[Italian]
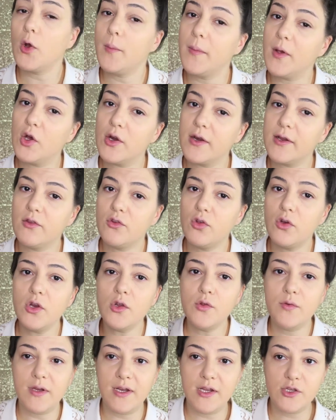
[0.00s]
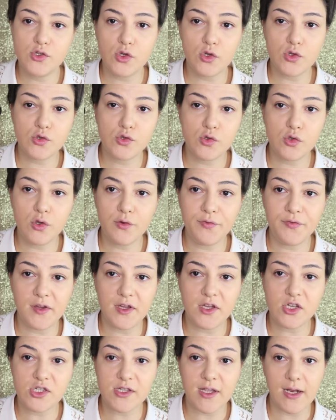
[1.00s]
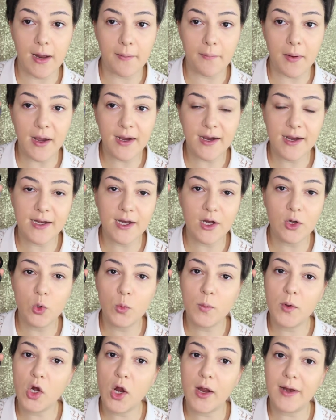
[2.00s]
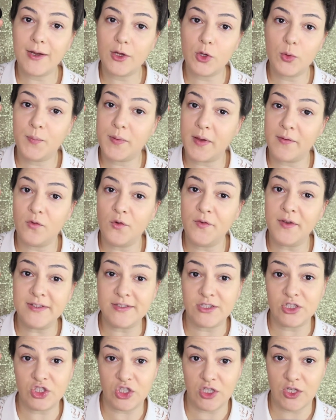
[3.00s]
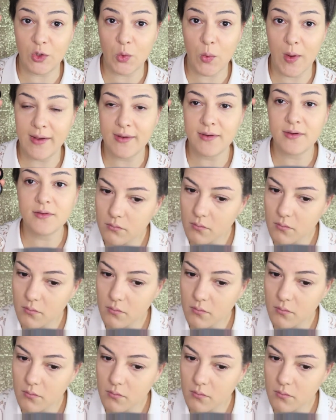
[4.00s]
Come correttore utilizzo lo Studio Finish della MAC nel numero NPV25.